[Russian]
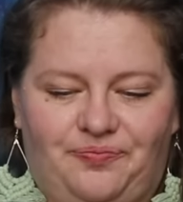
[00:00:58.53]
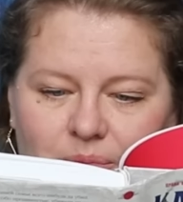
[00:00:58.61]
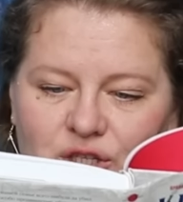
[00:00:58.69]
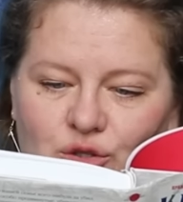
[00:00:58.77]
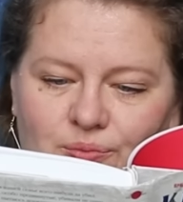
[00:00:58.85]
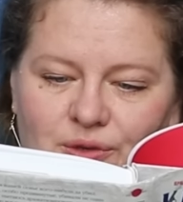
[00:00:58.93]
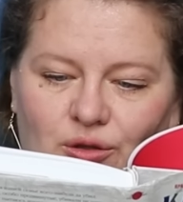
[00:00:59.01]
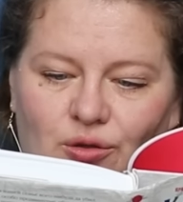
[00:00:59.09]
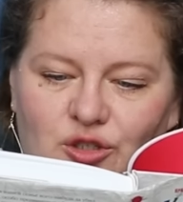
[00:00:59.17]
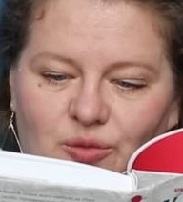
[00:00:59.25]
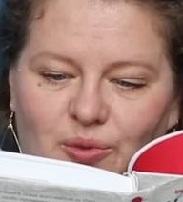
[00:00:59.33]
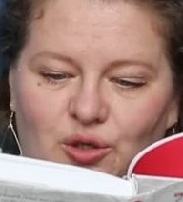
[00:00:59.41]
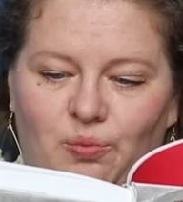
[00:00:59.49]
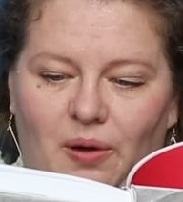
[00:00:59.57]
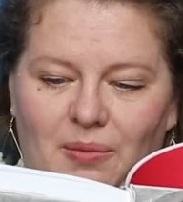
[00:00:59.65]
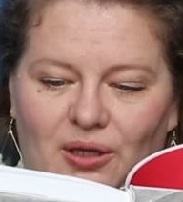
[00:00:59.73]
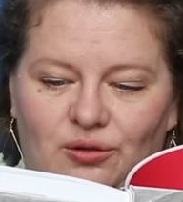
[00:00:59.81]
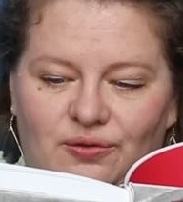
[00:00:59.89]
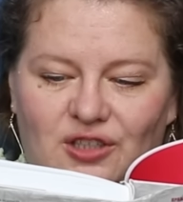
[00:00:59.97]
Преступник должен быть
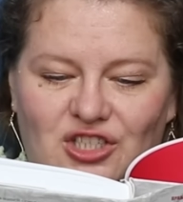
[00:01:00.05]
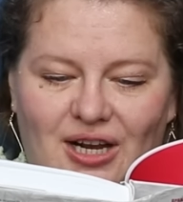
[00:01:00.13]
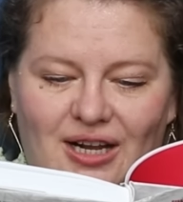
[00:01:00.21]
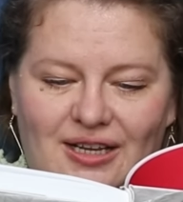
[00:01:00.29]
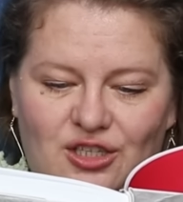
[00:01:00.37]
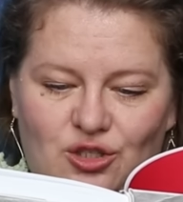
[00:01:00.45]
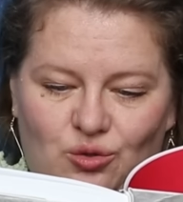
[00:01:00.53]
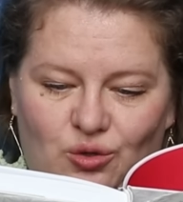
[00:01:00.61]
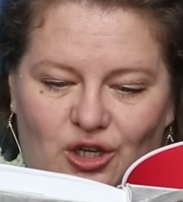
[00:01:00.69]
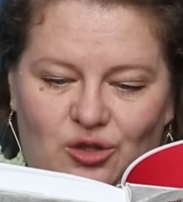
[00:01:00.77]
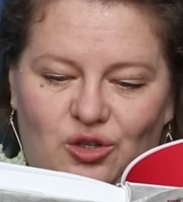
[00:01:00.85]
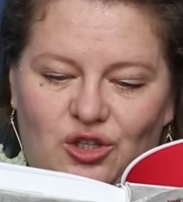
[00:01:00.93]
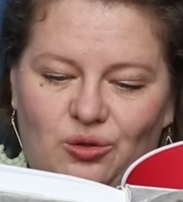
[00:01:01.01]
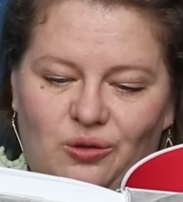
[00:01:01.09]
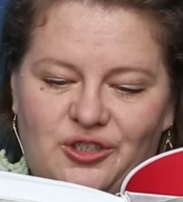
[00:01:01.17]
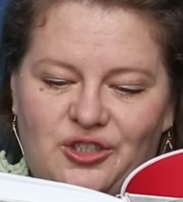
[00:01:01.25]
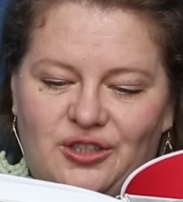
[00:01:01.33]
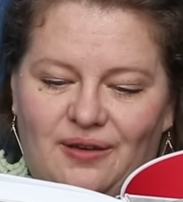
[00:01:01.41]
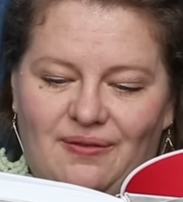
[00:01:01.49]
упомянут в начале истории, но не
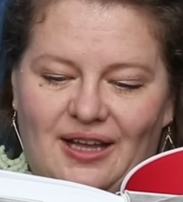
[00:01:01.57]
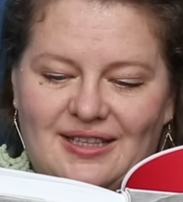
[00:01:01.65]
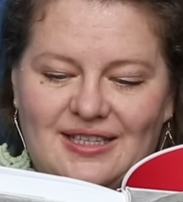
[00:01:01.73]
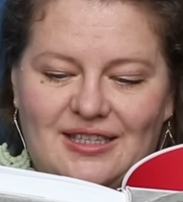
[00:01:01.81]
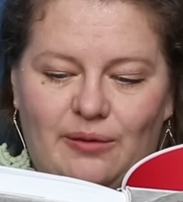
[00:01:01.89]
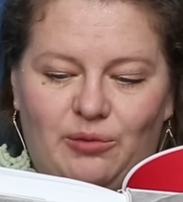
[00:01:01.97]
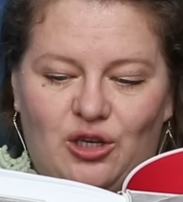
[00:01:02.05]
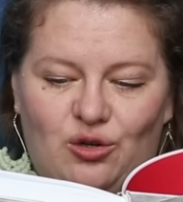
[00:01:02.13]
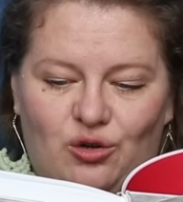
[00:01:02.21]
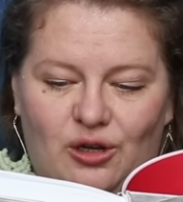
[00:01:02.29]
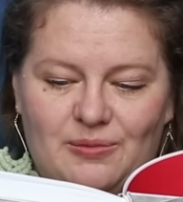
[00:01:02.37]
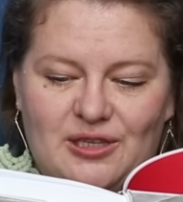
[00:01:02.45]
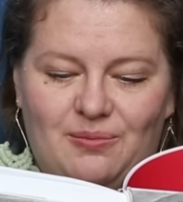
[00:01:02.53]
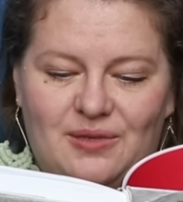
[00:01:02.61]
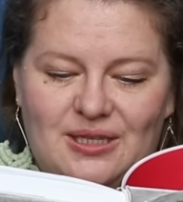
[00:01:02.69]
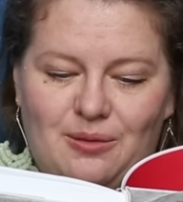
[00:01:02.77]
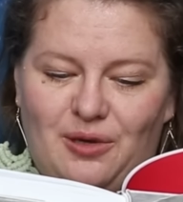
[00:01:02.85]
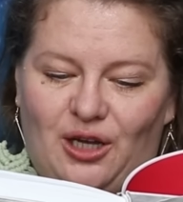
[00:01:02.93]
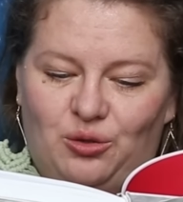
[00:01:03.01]
должен являться тем героем, за
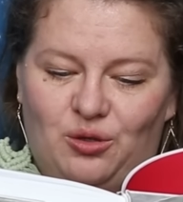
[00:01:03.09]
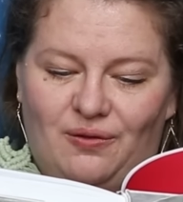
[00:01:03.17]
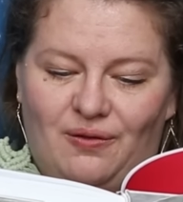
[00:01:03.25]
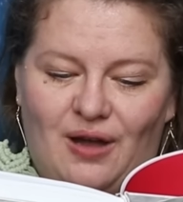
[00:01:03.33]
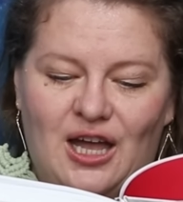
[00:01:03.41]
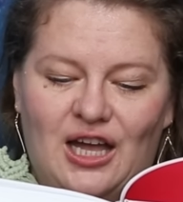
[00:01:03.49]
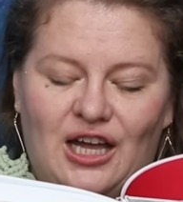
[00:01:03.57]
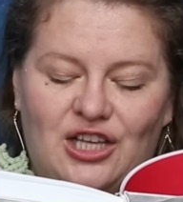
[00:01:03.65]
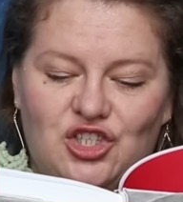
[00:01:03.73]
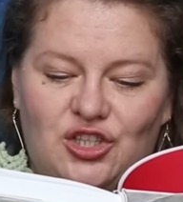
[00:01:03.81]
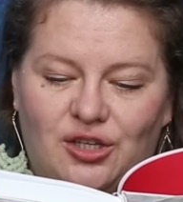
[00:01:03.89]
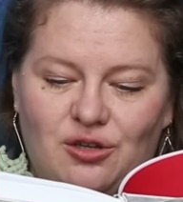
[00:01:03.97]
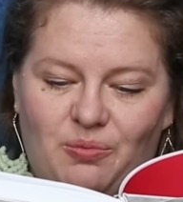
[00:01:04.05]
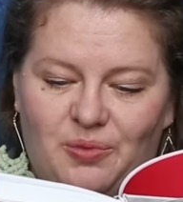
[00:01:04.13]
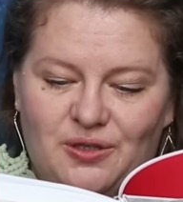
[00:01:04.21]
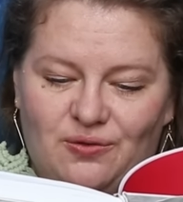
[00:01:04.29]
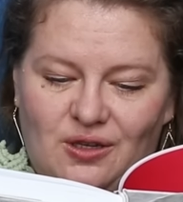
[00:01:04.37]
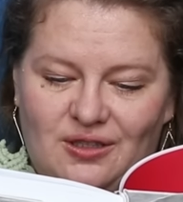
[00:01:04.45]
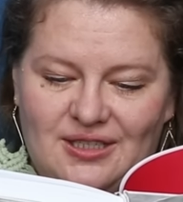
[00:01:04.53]
мыслями которого читателю
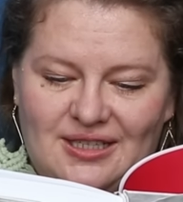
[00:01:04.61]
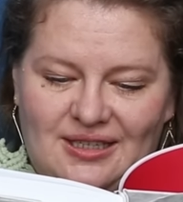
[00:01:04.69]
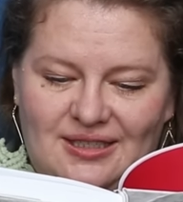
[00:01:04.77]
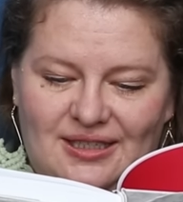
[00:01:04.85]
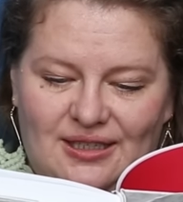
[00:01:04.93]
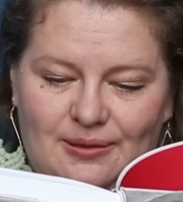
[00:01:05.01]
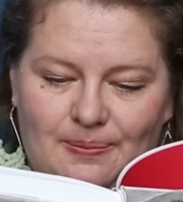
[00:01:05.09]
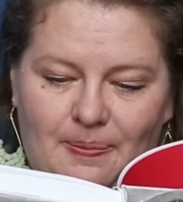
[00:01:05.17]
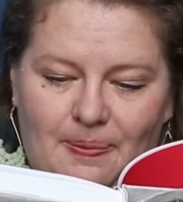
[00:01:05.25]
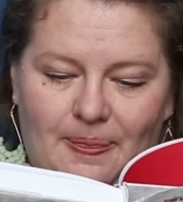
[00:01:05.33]
позволено следить.